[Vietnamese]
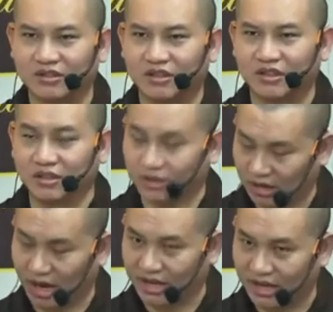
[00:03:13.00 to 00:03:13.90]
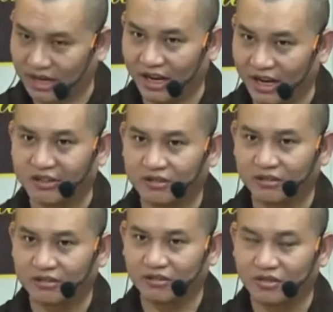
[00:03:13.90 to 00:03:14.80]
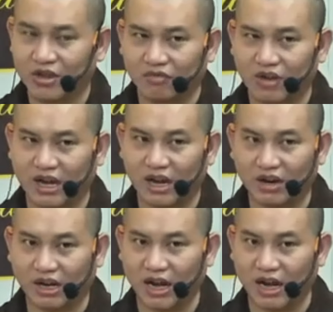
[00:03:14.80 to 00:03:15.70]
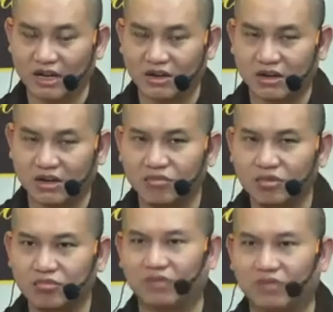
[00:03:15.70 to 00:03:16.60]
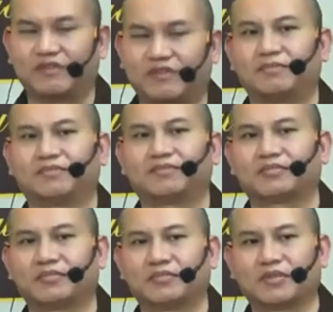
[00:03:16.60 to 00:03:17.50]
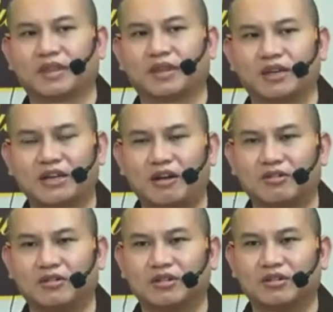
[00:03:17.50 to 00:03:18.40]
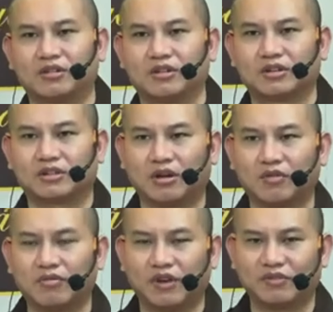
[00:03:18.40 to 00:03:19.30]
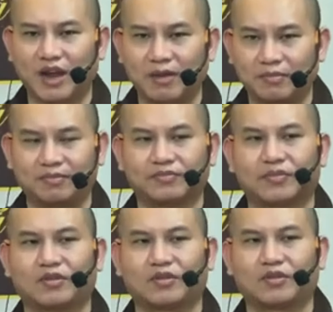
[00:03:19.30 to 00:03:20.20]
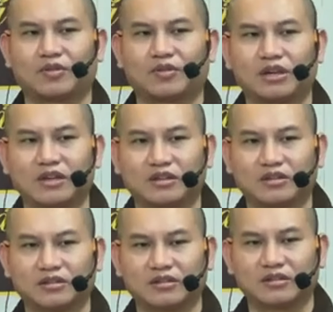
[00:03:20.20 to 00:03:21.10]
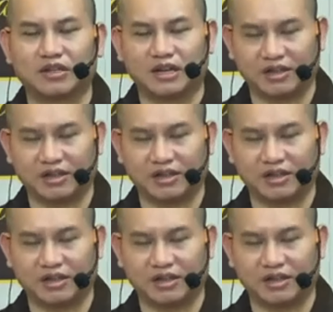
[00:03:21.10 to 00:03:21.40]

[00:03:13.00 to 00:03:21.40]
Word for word: cá nhân đấy vậy cái đó là cái không đúng trong phật pháp vì sao trong phật pháp con thận trước là cái gì